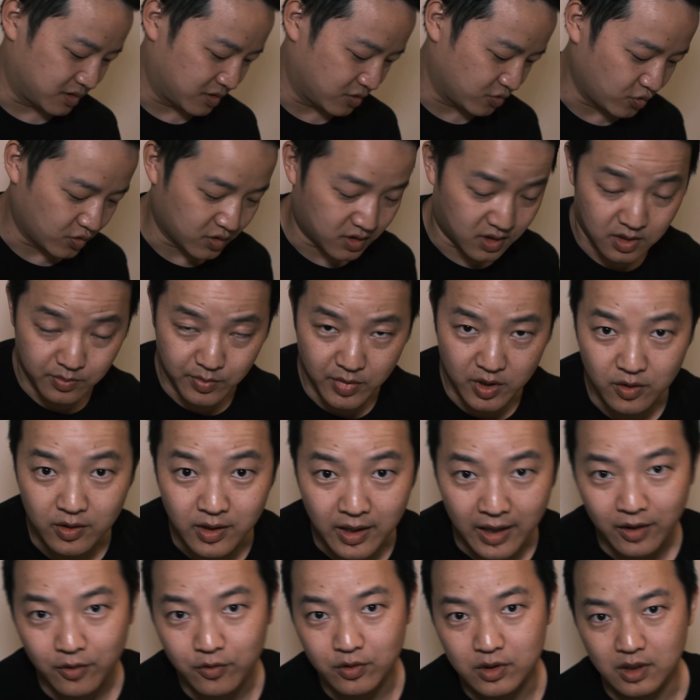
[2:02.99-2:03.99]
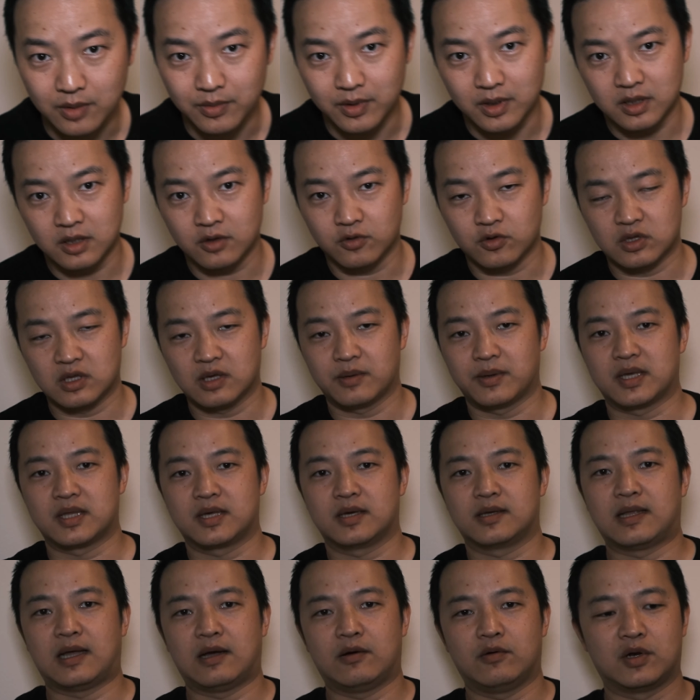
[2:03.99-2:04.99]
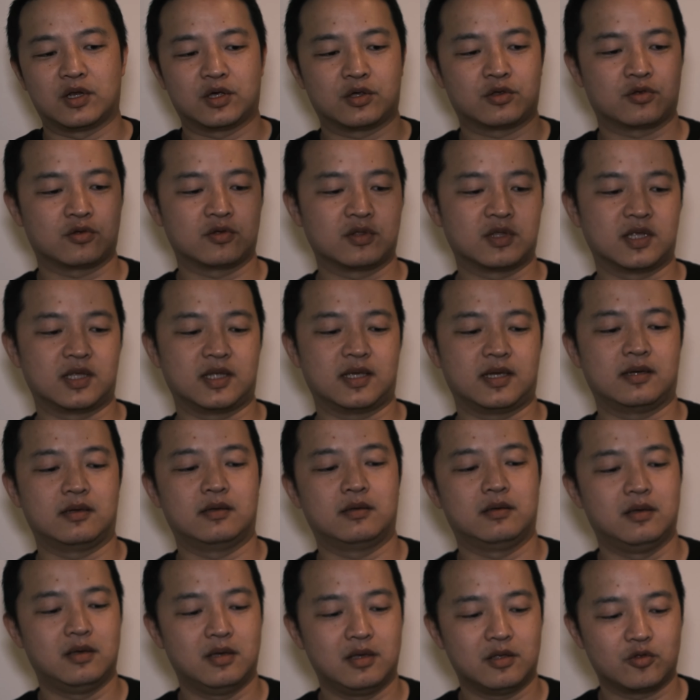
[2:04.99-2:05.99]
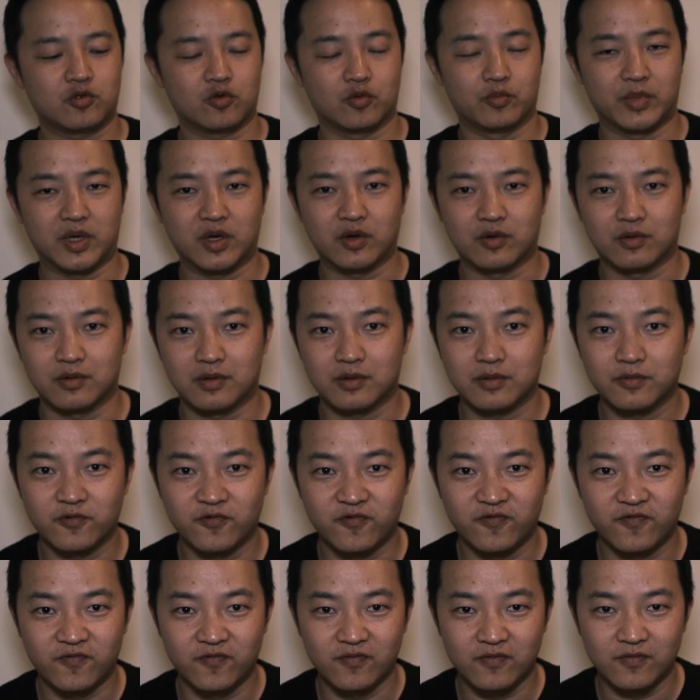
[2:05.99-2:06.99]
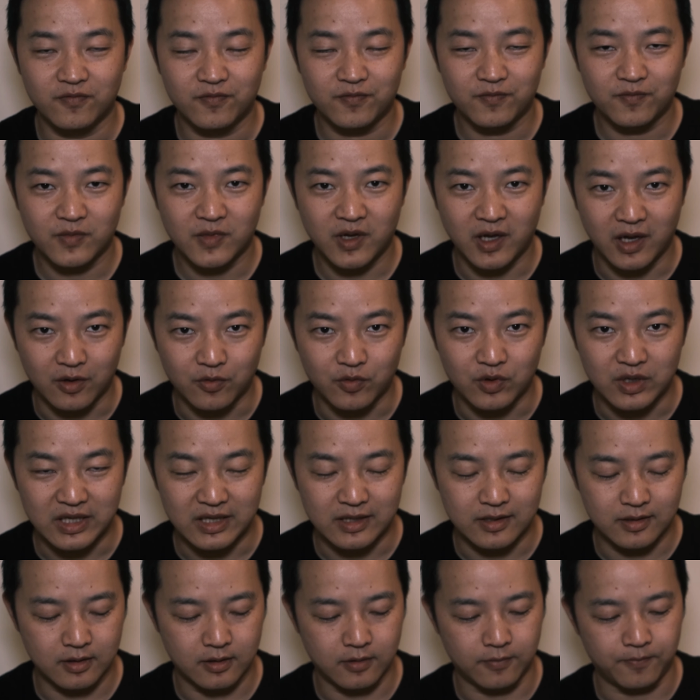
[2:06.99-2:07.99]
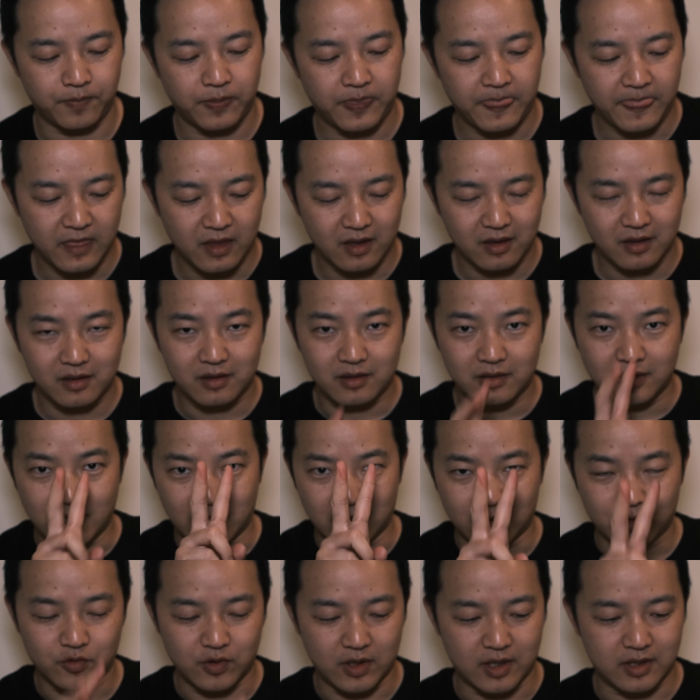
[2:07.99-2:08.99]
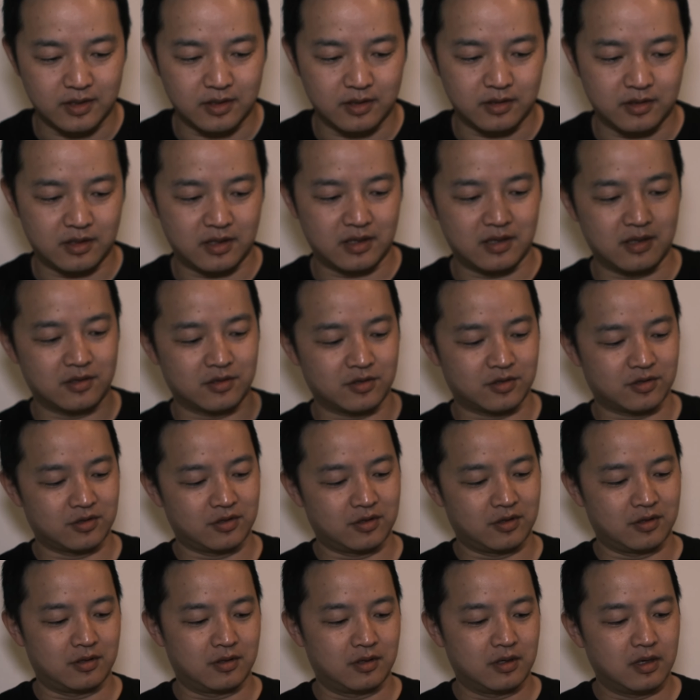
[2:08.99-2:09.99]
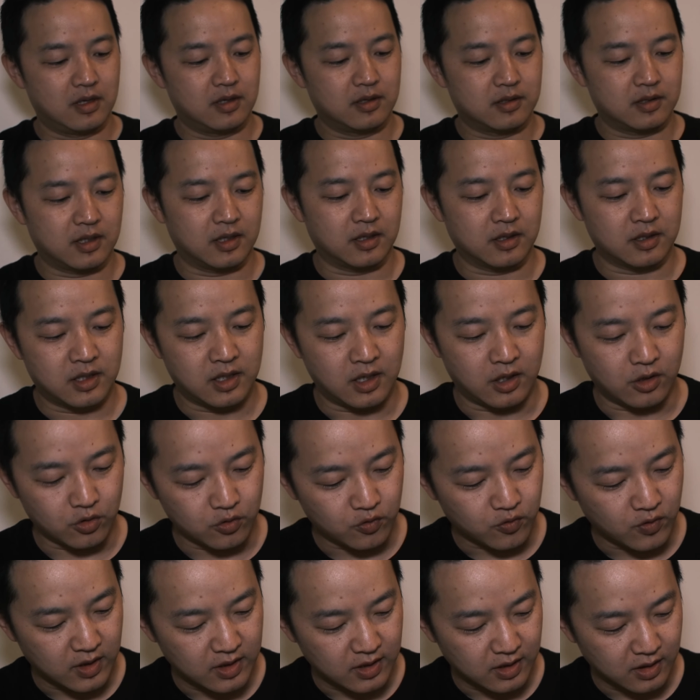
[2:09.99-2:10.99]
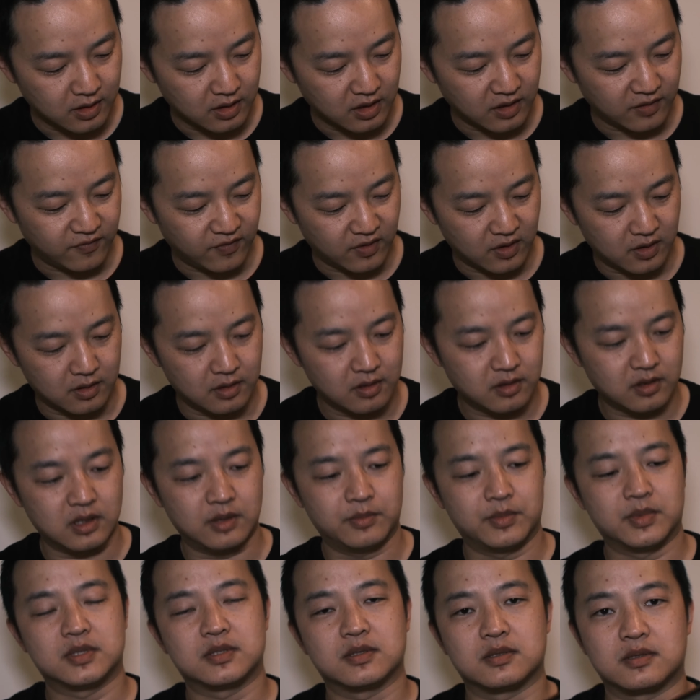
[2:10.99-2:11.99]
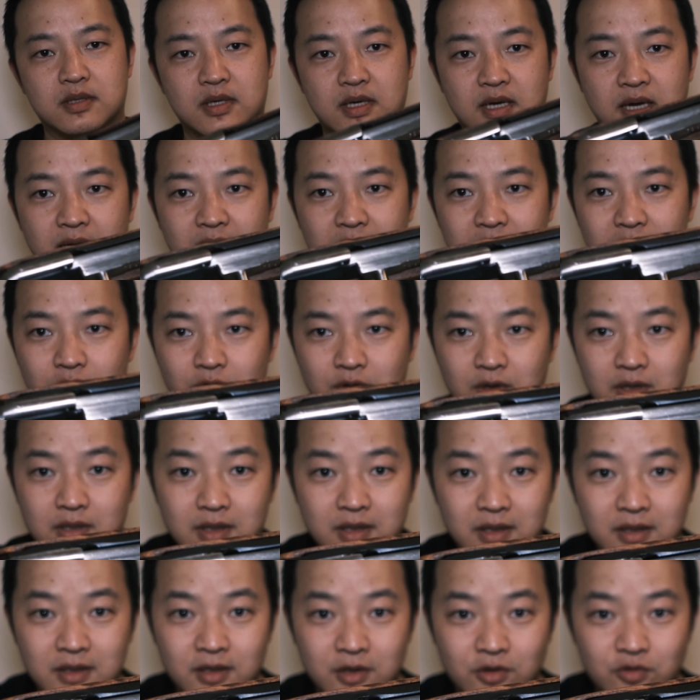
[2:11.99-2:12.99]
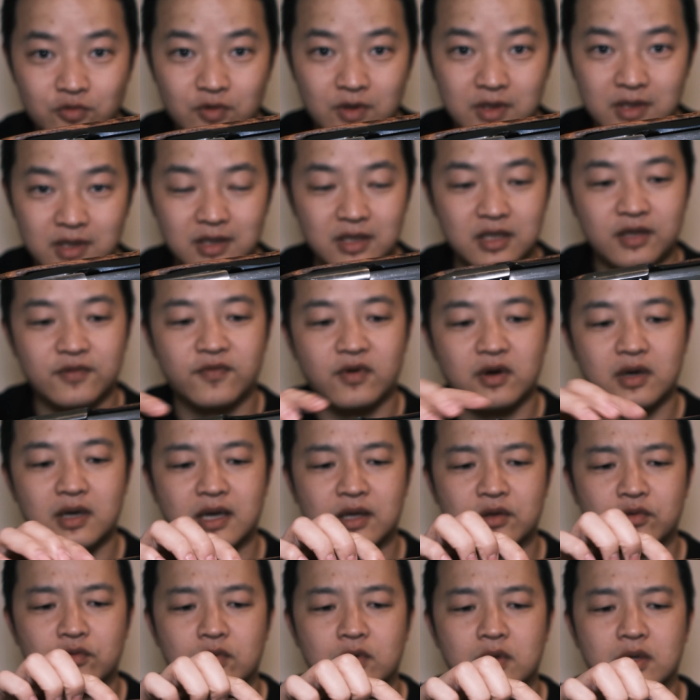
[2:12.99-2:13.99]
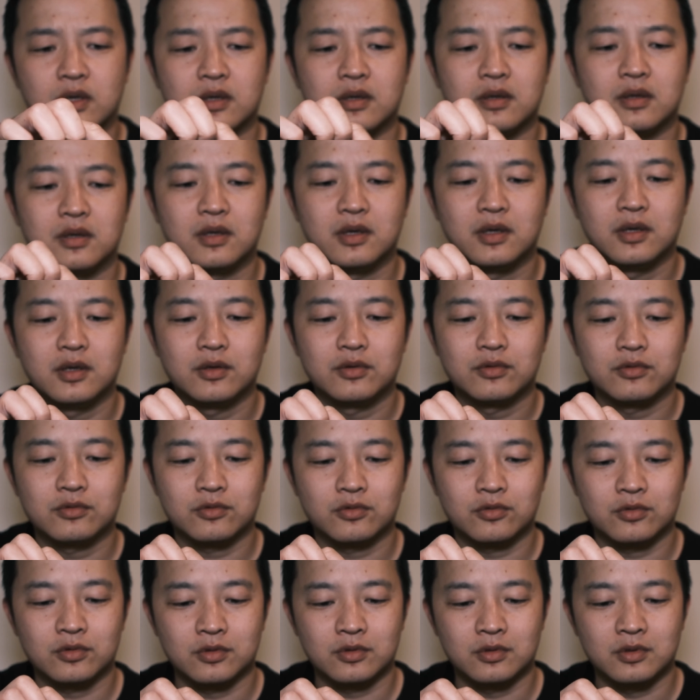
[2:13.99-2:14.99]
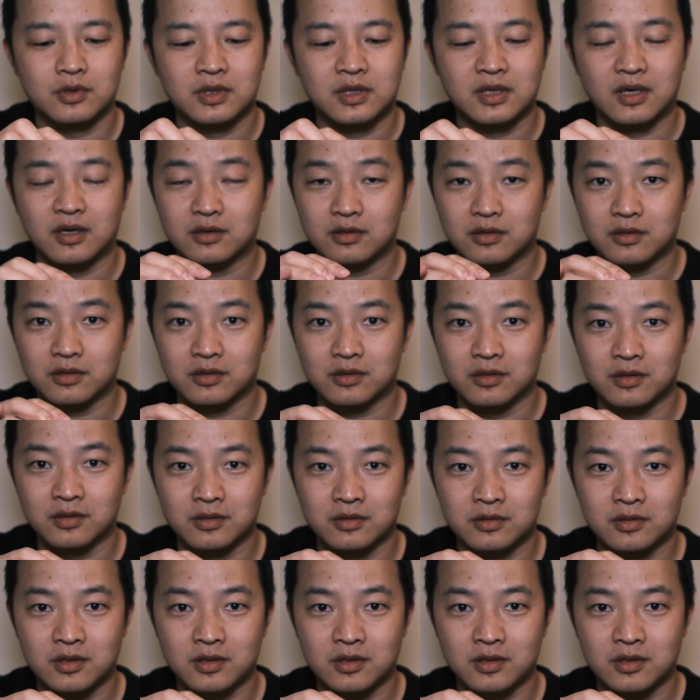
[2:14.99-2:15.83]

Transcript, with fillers: 其实我真的没有开过这把枪，我这把枪拿回来十几年就没有开过一枪。两个原因，第一个是这个枪栓这个地方，你们仔细看的话，这个枪栓这个地方感觉就是像是